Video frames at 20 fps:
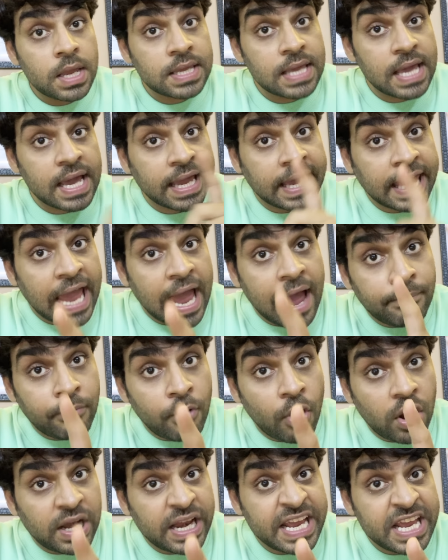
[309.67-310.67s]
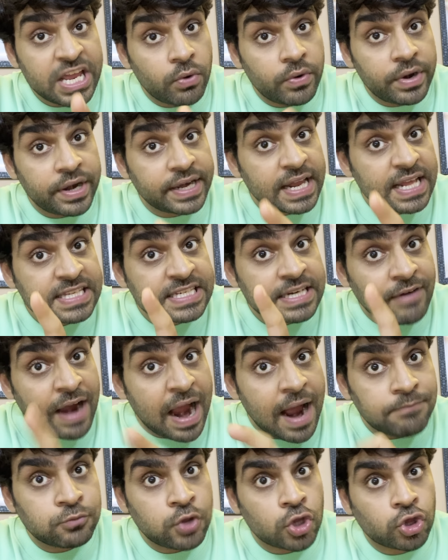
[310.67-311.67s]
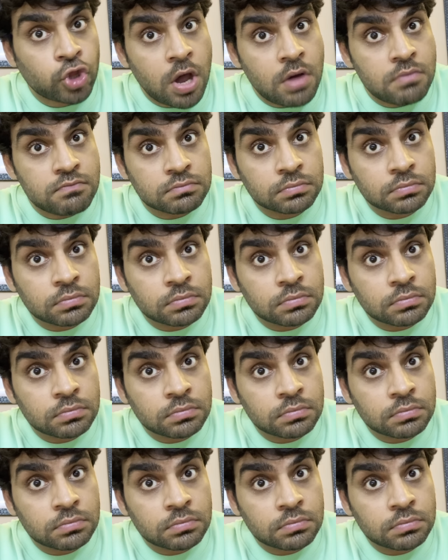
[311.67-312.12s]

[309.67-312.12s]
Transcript: ये क्या बॉलिंग यूनिट है जवाब दो तुम